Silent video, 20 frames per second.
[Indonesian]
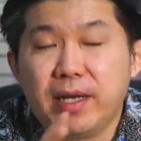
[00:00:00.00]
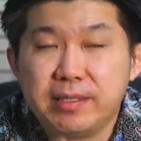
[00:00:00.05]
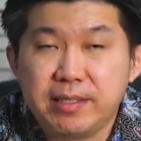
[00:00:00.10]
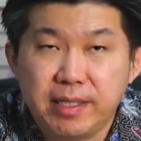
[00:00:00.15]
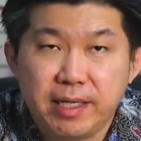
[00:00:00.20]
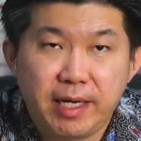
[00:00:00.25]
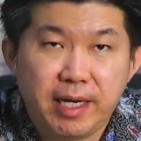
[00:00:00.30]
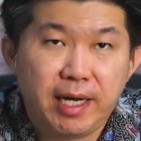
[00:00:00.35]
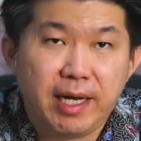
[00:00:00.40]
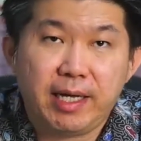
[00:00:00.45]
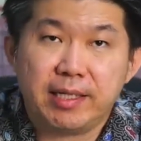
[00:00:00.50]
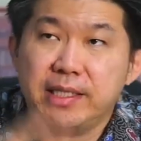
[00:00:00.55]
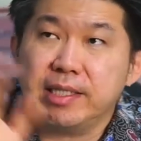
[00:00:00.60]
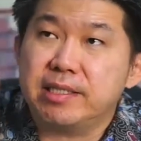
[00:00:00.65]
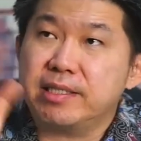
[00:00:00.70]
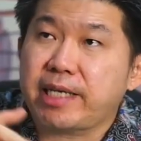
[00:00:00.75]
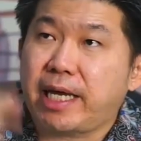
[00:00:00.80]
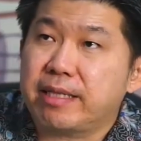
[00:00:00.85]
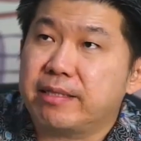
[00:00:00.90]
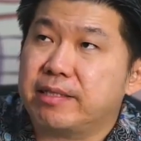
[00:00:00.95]
aja,
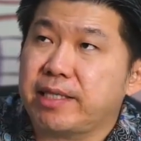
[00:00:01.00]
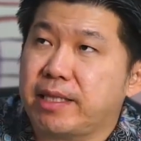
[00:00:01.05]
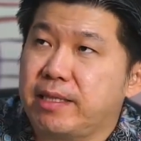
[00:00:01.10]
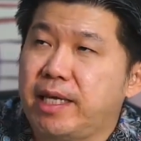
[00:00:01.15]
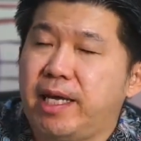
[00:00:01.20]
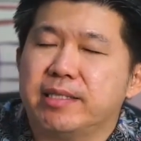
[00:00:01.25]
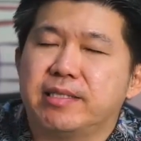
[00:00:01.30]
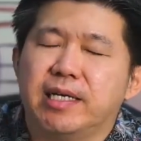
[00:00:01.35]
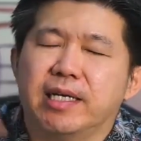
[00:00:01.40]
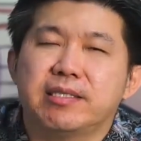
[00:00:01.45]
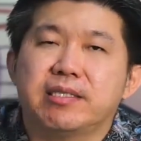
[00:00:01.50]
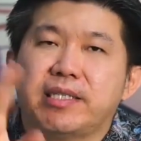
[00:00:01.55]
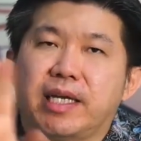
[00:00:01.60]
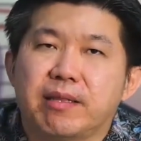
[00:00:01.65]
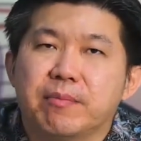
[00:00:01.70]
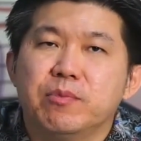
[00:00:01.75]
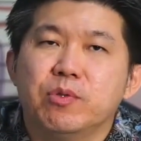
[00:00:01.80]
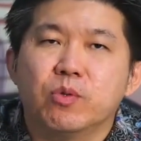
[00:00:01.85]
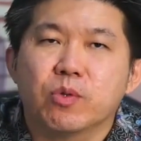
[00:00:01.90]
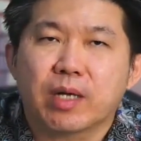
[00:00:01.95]
dicat-cat aja,
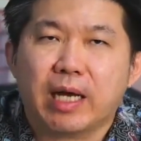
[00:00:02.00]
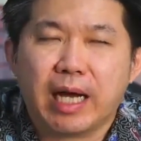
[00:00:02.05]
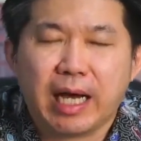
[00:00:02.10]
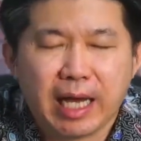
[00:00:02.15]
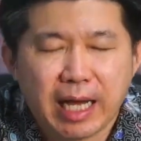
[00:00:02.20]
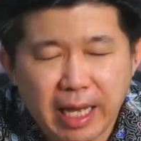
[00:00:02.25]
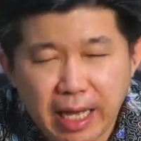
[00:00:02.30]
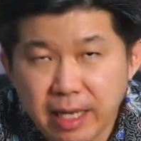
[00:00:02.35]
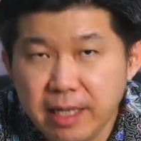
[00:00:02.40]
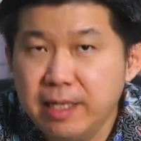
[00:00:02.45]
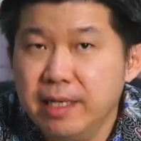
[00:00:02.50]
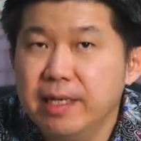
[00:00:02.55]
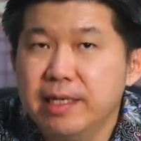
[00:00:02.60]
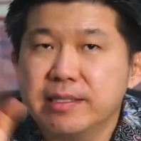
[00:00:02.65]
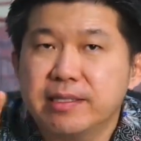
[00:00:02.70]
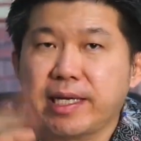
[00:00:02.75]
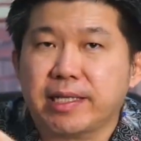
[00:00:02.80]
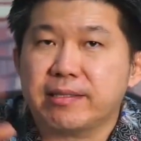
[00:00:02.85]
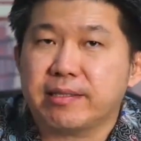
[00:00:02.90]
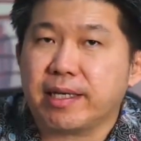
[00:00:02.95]
cat murah
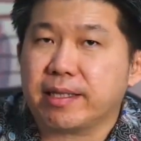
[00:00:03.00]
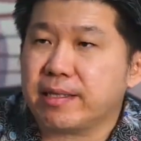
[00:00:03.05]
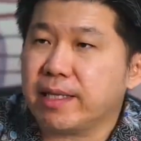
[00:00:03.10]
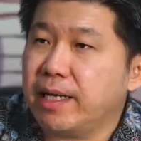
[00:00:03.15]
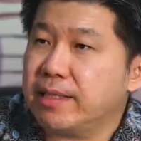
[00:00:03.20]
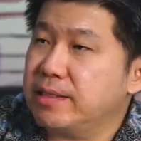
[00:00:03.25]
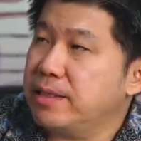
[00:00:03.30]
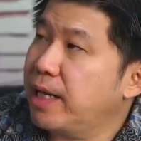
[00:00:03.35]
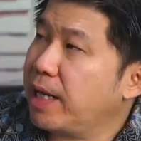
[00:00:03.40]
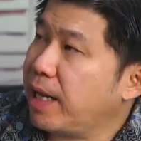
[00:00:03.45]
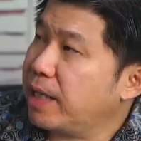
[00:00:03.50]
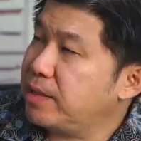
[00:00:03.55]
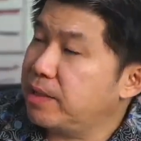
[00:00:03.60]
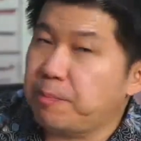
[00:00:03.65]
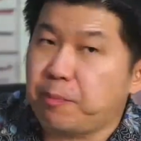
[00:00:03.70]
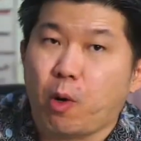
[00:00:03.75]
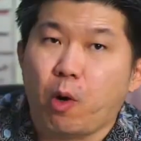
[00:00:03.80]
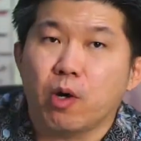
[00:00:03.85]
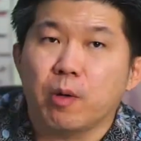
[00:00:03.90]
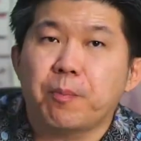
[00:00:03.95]
cat-cat aja kasih
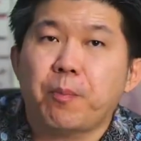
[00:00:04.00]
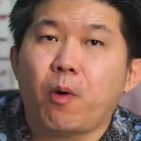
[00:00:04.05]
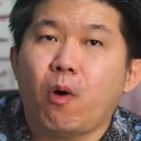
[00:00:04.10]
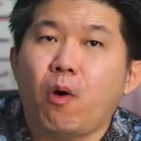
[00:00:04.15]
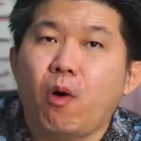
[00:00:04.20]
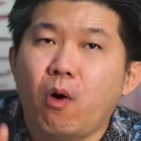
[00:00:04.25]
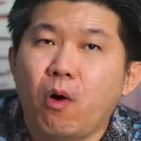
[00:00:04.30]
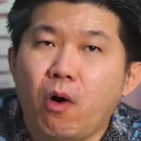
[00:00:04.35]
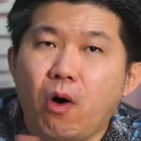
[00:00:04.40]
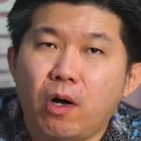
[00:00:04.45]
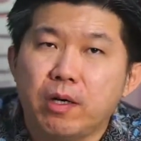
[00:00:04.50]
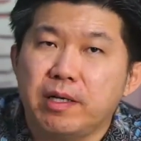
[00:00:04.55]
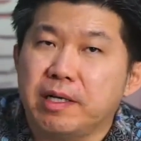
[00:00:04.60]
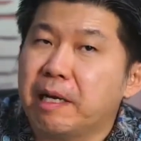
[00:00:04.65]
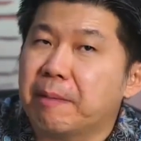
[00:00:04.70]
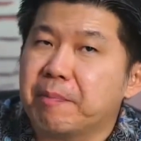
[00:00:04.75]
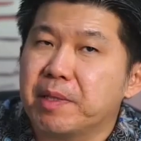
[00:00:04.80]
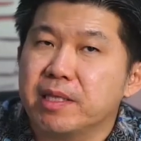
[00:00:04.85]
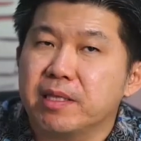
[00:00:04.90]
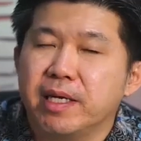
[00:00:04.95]
pohon-pohon
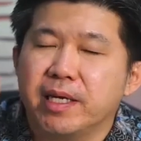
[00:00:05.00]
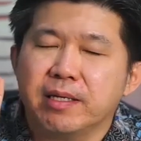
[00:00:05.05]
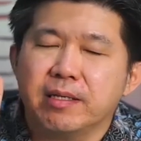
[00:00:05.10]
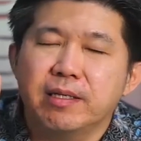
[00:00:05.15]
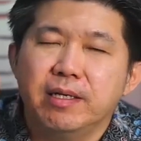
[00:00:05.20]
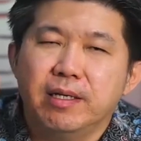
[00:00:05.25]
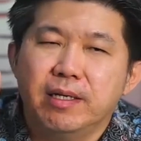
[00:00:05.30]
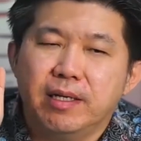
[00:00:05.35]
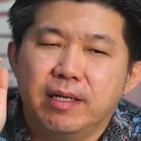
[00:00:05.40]
yang penting